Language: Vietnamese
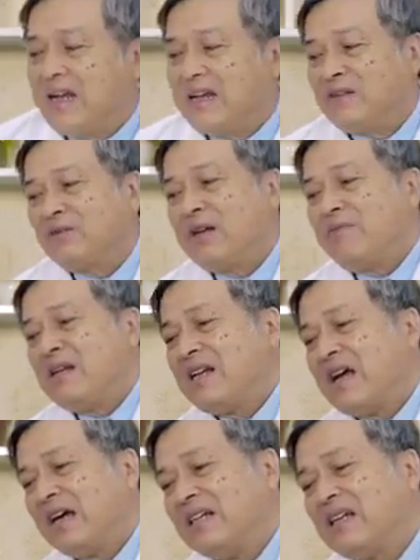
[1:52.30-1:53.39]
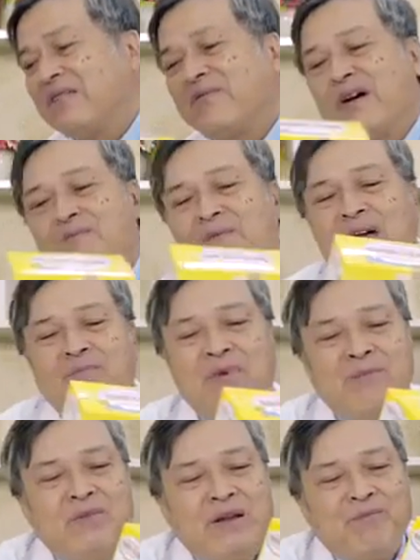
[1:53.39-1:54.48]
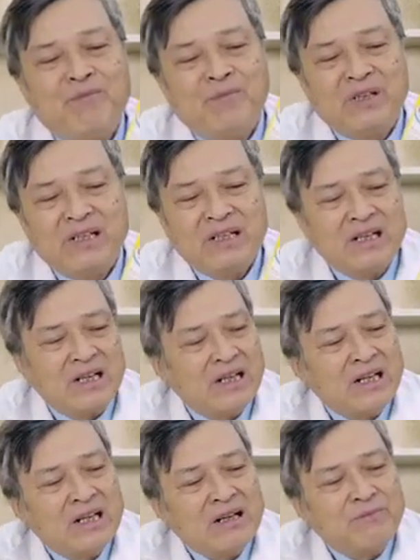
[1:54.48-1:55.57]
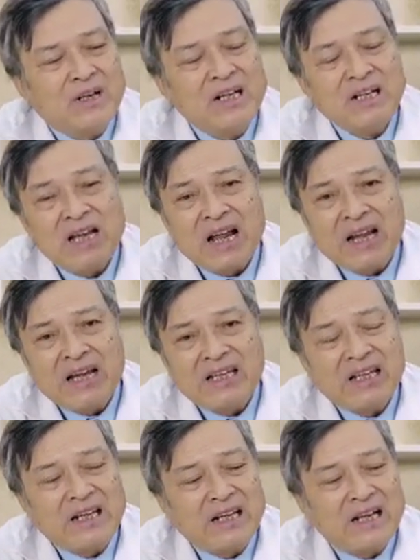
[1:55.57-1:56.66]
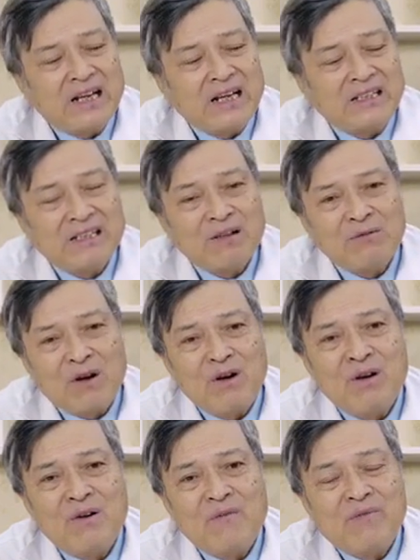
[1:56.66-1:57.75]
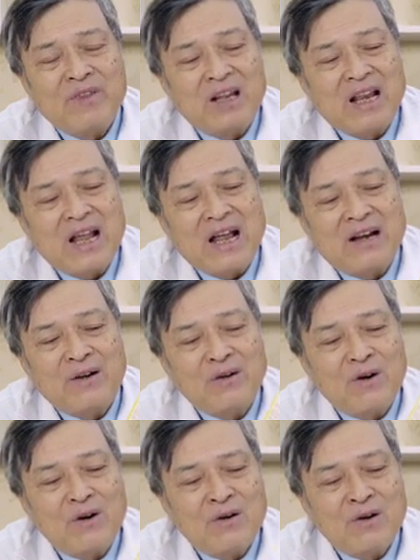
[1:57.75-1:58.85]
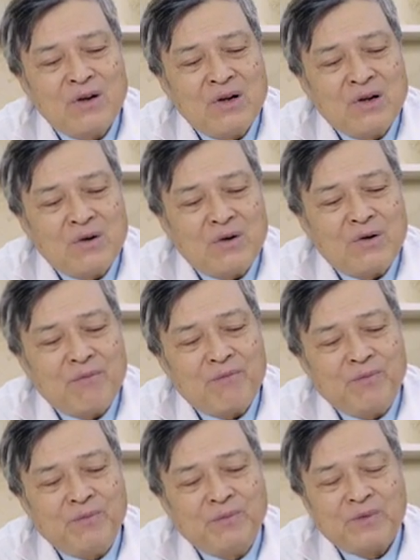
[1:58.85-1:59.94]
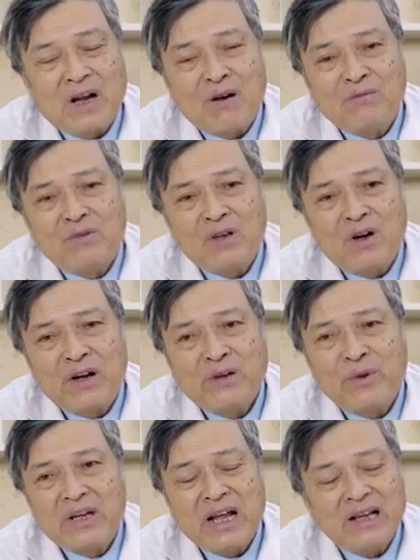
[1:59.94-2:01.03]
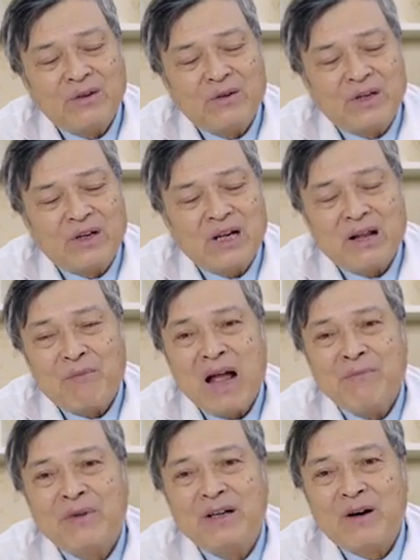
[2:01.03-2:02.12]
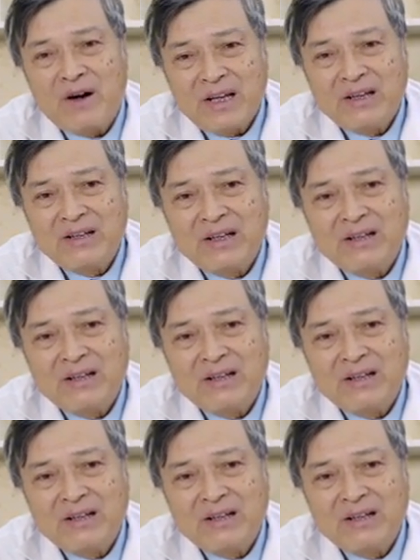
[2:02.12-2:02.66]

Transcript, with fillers: à, chúng ta biết rằng cái sản phẩm à, baby à, Plus này thì à, trong đó là nó có đóng gói quy cách của nó là 30 gói